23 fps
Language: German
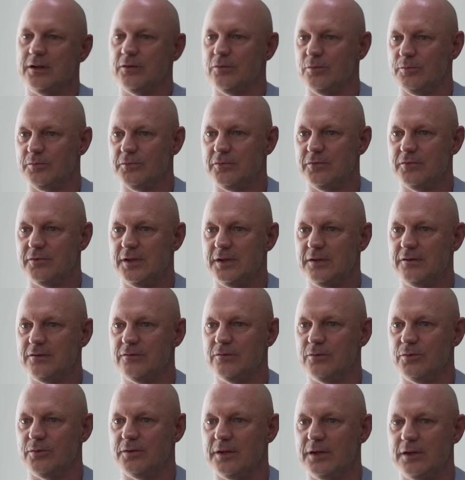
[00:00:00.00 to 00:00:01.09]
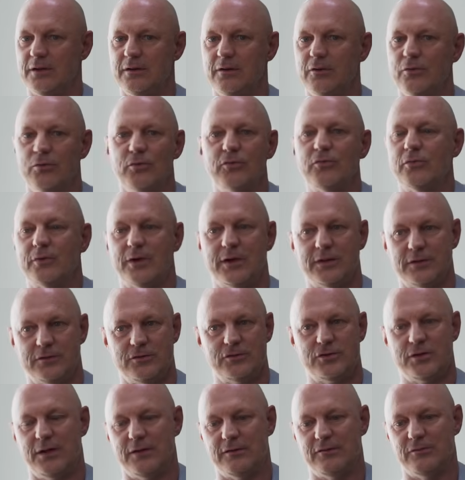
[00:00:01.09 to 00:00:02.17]
dann umzusetzen und da Lösungen an den
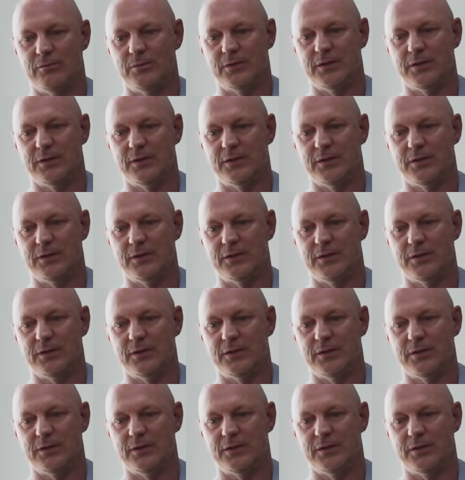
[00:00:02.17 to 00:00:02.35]
Start zu